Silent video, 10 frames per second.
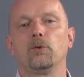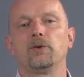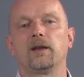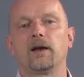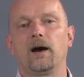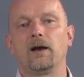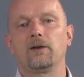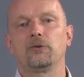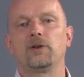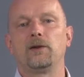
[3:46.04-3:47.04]
ODK
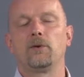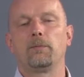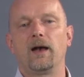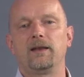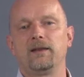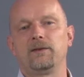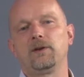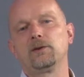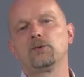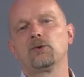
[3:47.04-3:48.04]
stellt für beide
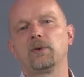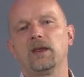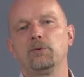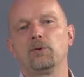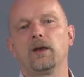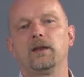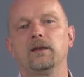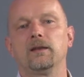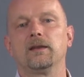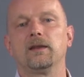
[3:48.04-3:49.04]

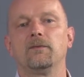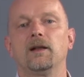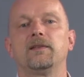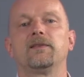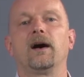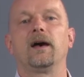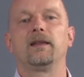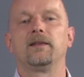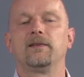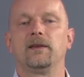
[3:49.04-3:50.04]
Entwicklungsumgebungen jeweils
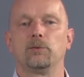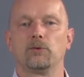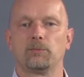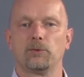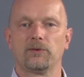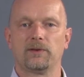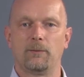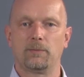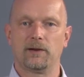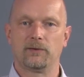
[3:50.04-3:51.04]
ein C++
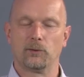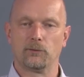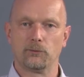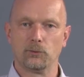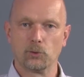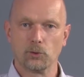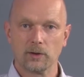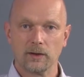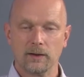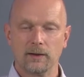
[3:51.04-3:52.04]
Template zur
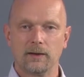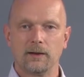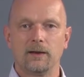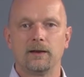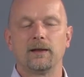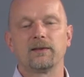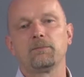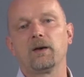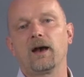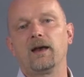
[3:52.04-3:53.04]
Verfügung, das
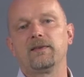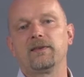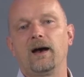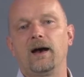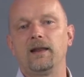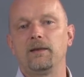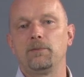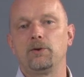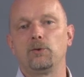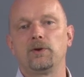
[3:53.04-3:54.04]
bereits alle
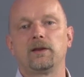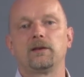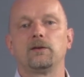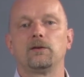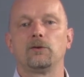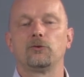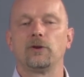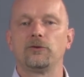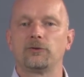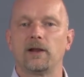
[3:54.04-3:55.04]
benötigten
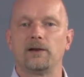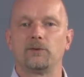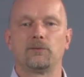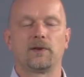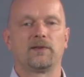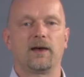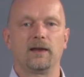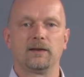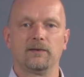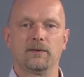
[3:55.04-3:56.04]
Schnittstellen und
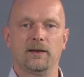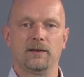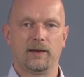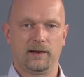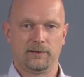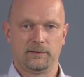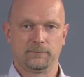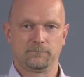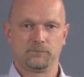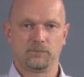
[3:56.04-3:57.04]
Verzeichnisse enthält.
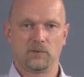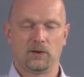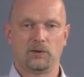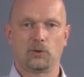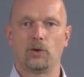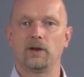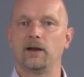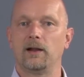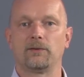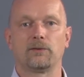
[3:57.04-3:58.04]
Sie können
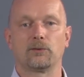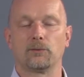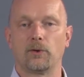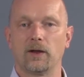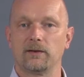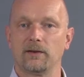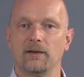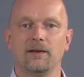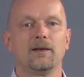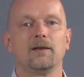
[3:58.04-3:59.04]
also sofort
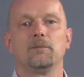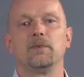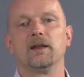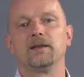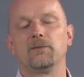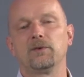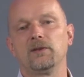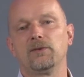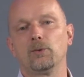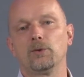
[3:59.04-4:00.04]
mit der
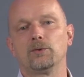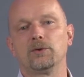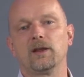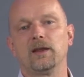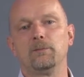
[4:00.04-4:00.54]
Definition und der